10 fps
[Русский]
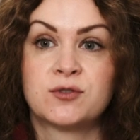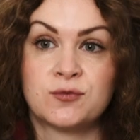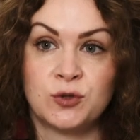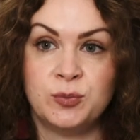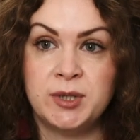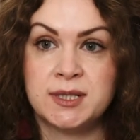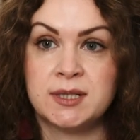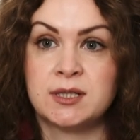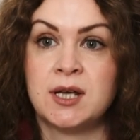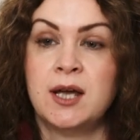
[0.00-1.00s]
в свой
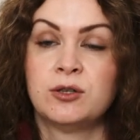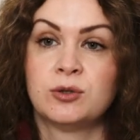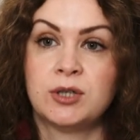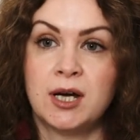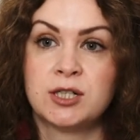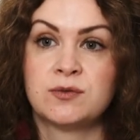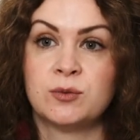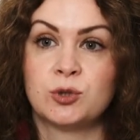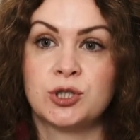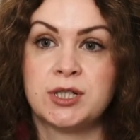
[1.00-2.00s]
бизнес, то также
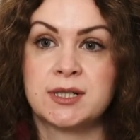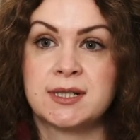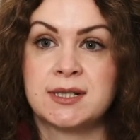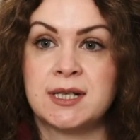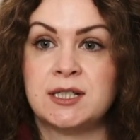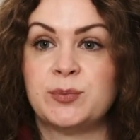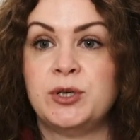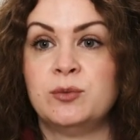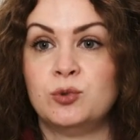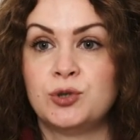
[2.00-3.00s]
вы можете рассказать о
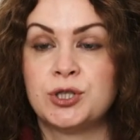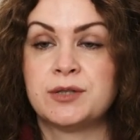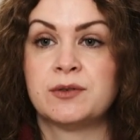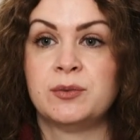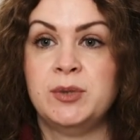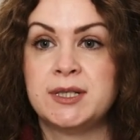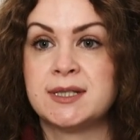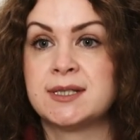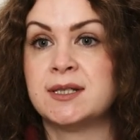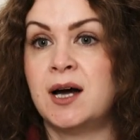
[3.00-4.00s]
преимуществах
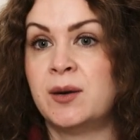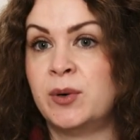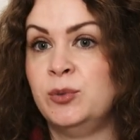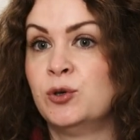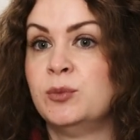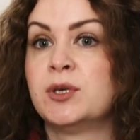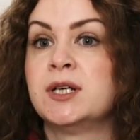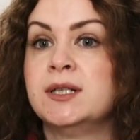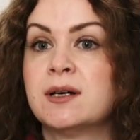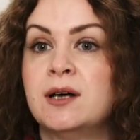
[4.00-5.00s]
бизнеса, об объеме
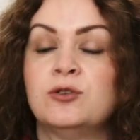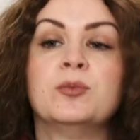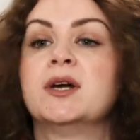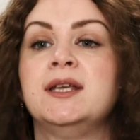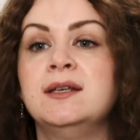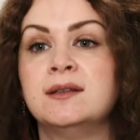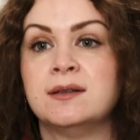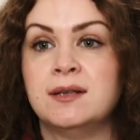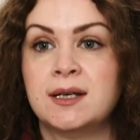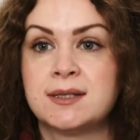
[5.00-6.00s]
рынка, рынка, о том, какие
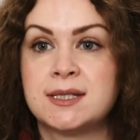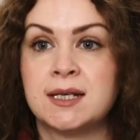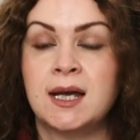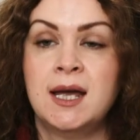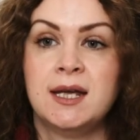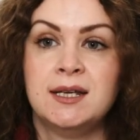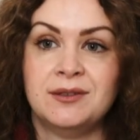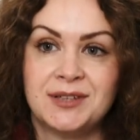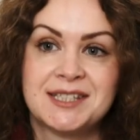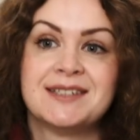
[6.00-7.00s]
тенденции, и
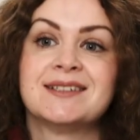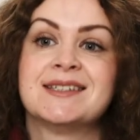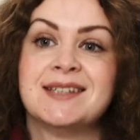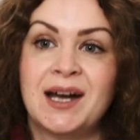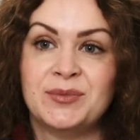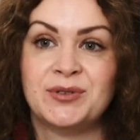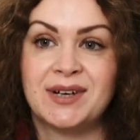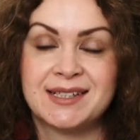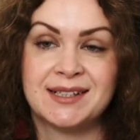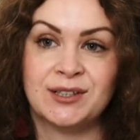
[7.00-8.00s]
инвесторы сами
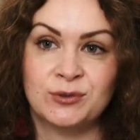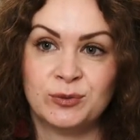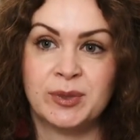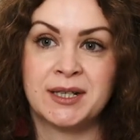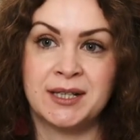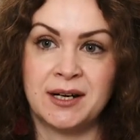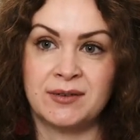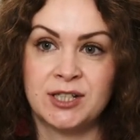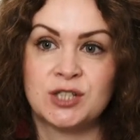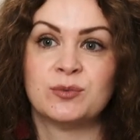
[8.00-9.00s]
вас найдут благодаря
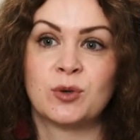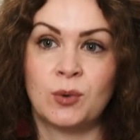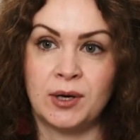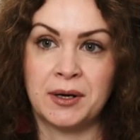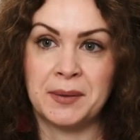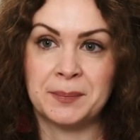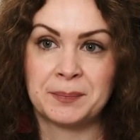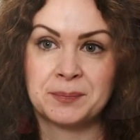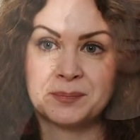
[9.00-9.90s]
вашим роликам.